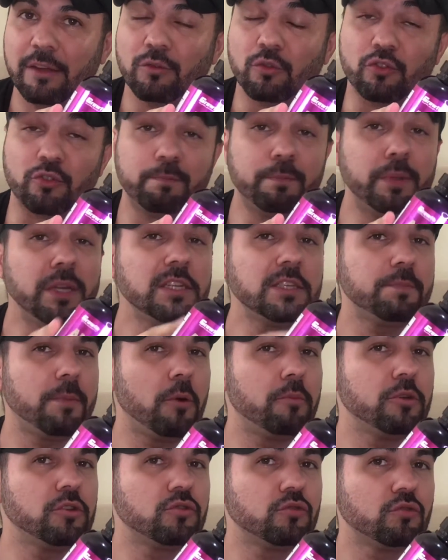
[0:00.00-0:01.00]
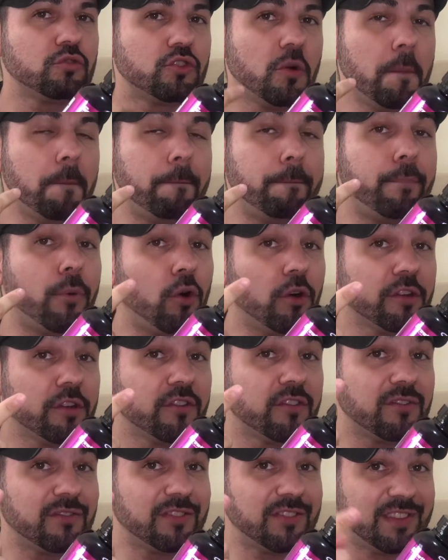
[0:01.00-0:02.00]
mas Principalmente no seu
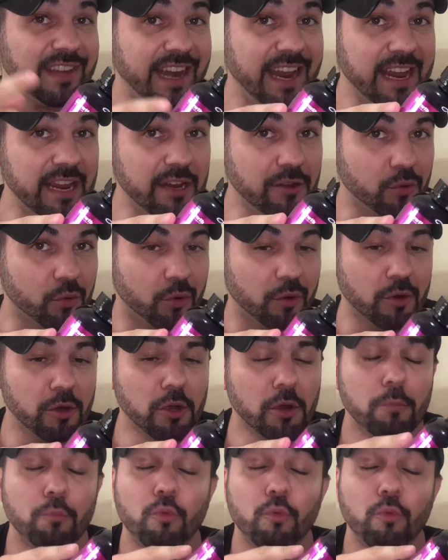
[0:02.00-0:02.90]
pós-treino,